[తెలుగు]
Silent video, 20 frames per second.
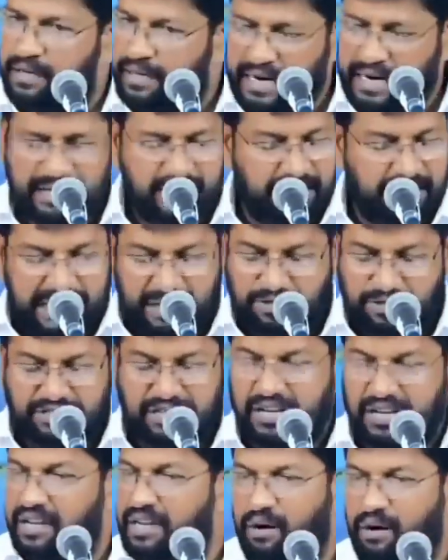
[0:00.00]
రైట్
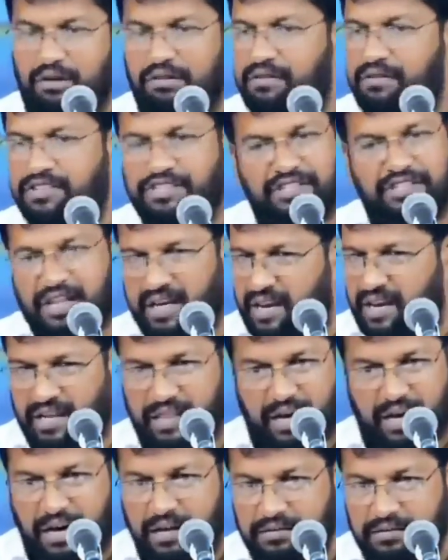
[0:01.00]
దయోజనులను గౌరవించిందా
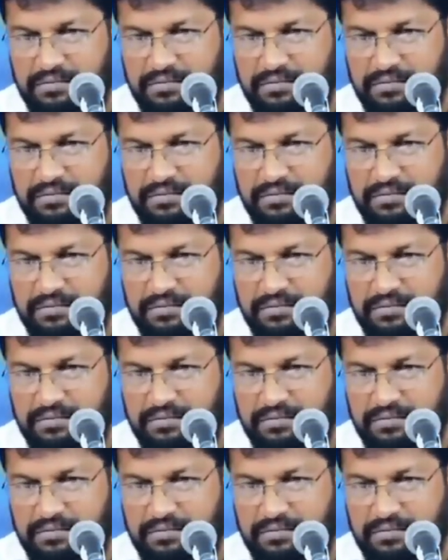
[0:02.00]
లేదా